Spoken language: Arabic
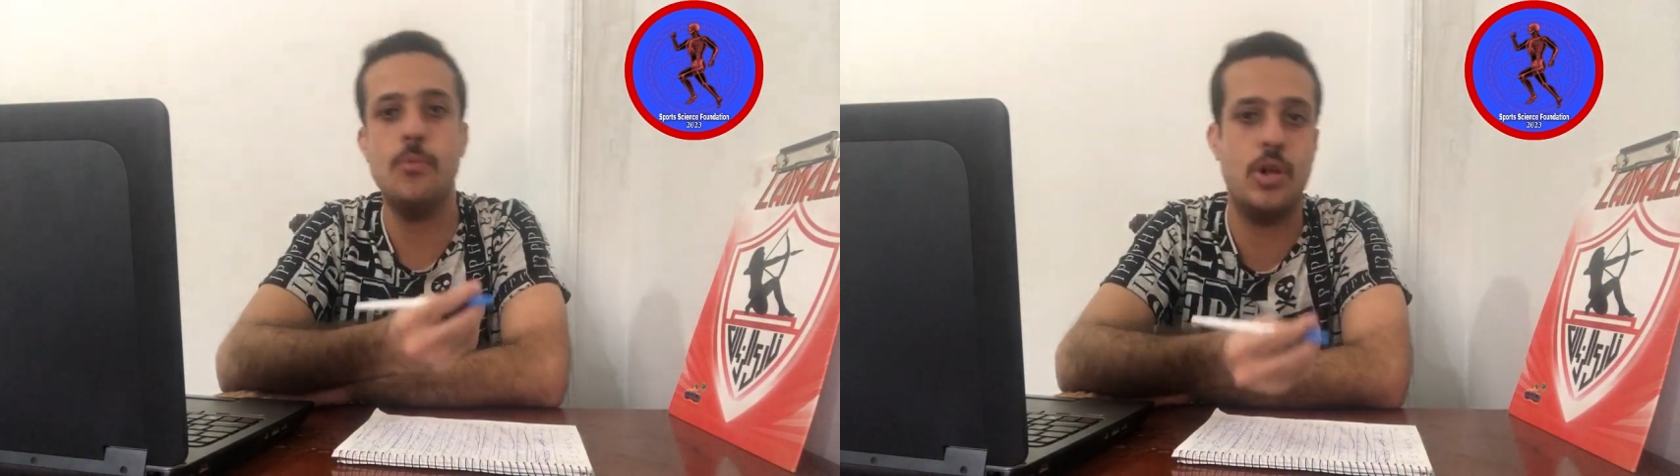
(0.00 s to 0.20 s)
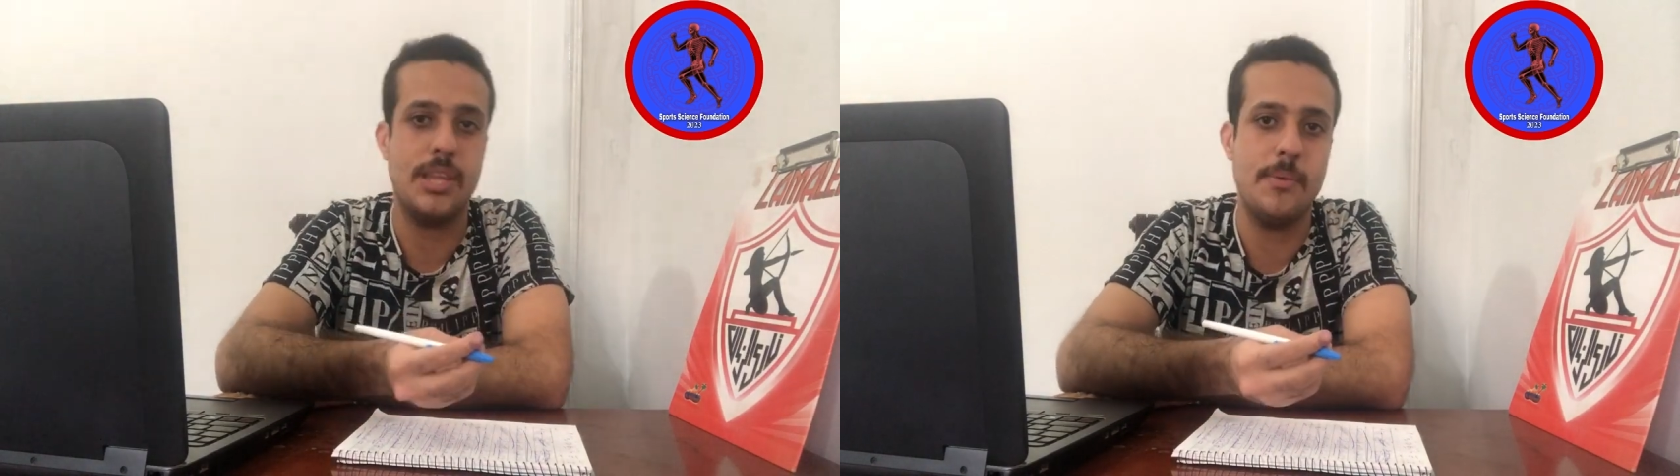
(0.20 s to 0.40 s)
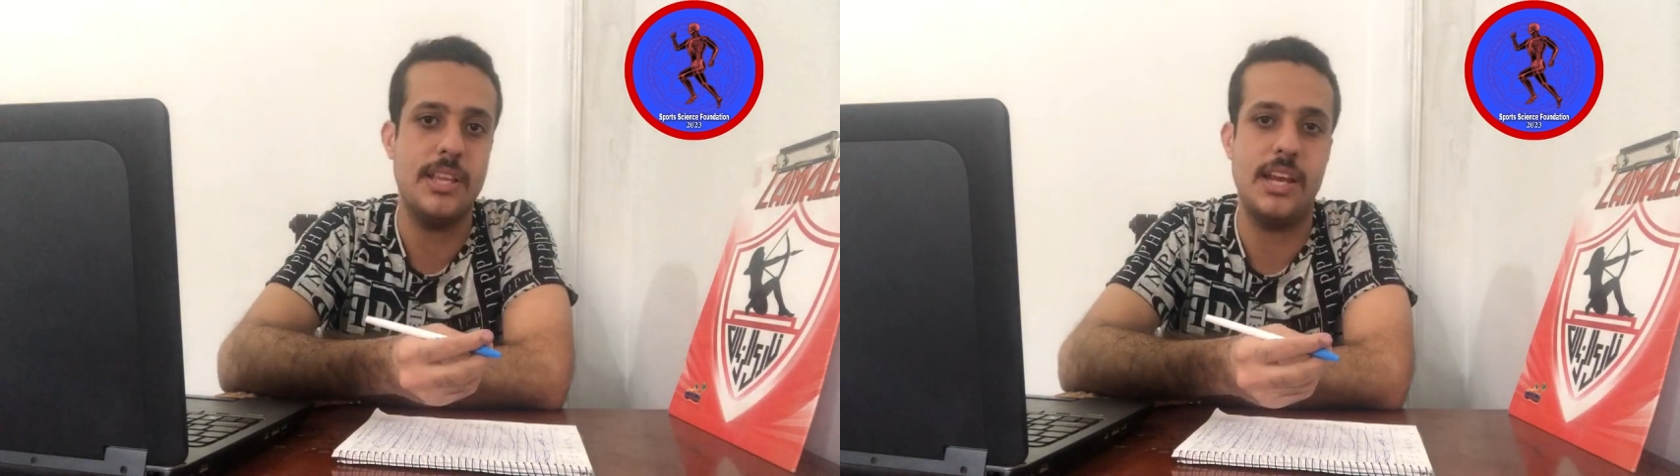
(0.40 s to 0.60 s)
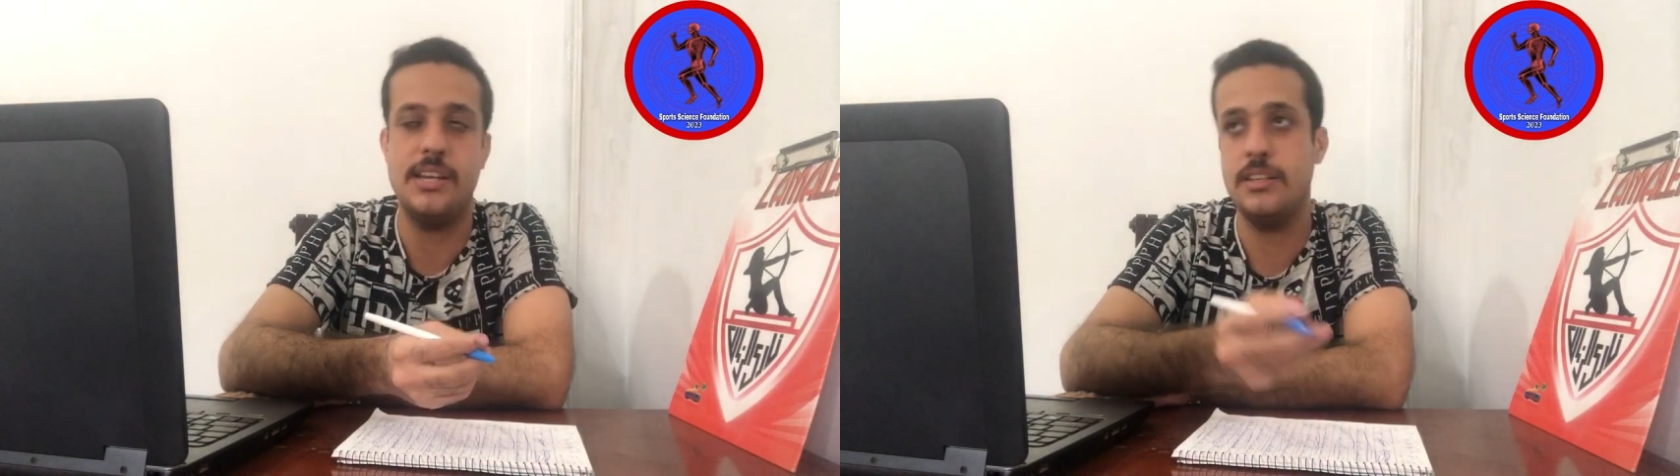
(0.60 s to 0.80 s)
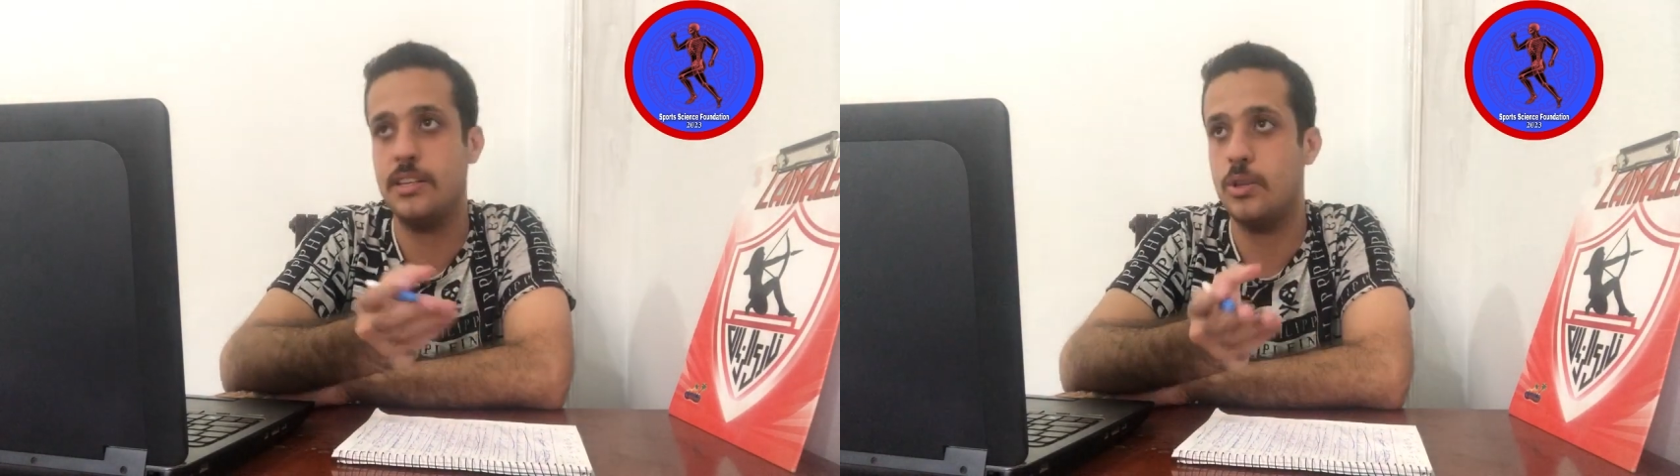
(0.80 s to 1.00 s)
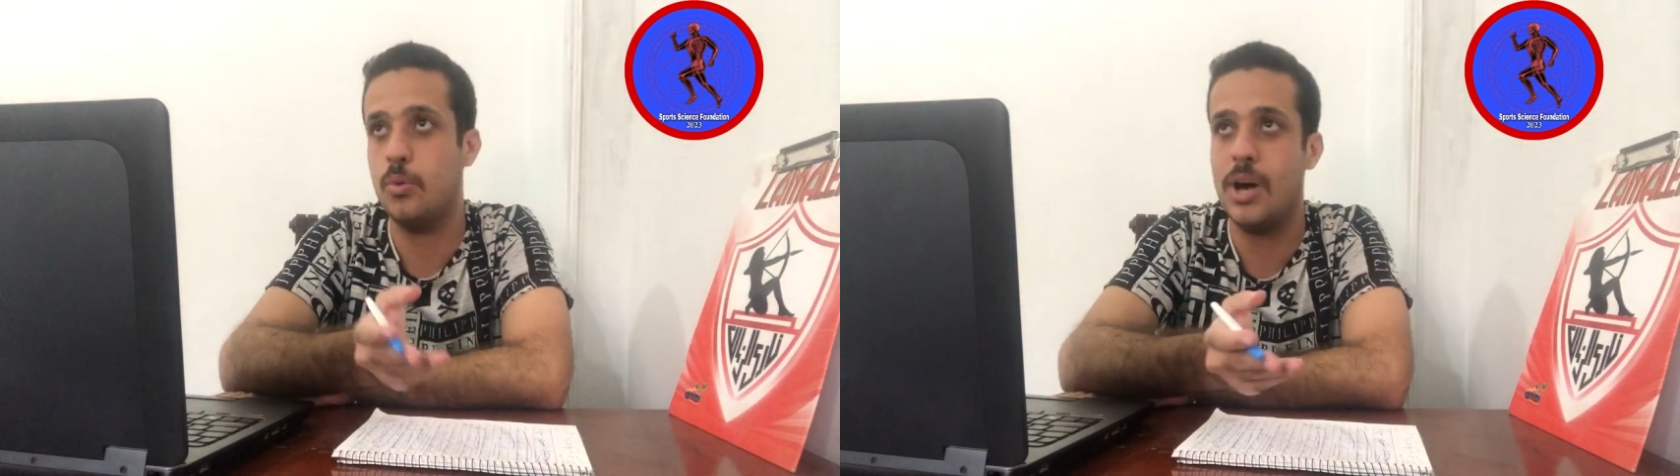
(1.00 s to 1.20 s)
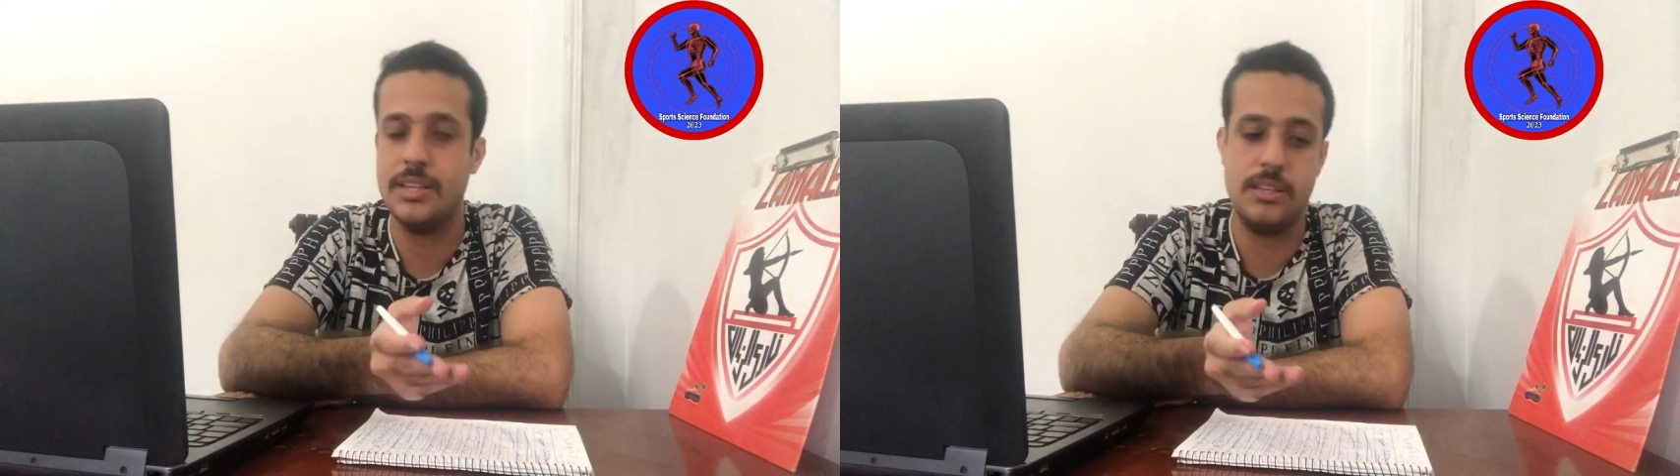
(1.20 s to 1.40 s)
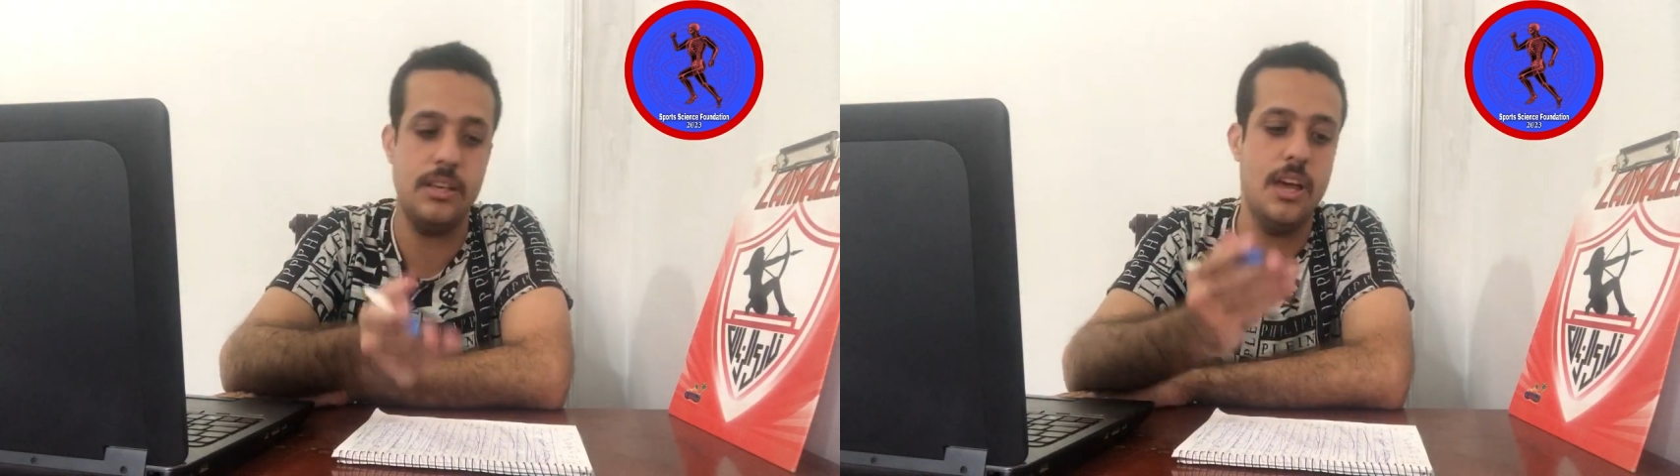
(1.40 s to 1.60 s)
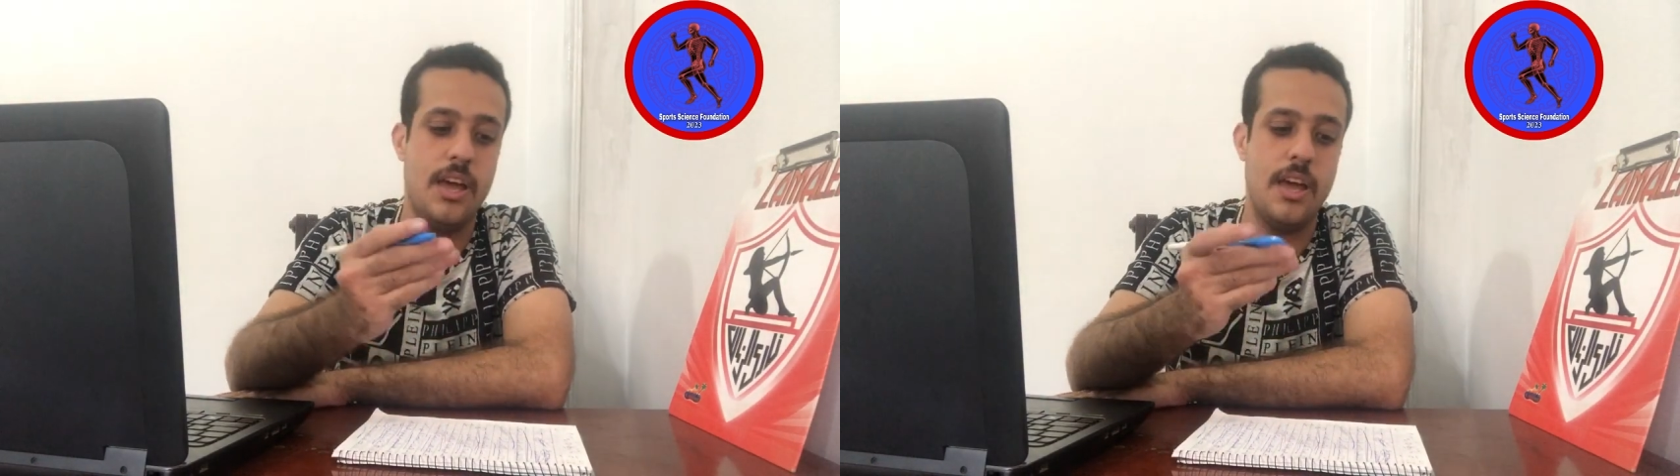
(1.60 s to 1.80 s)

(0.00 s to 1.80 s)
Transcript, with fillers: معتمده لان انت دلوقتي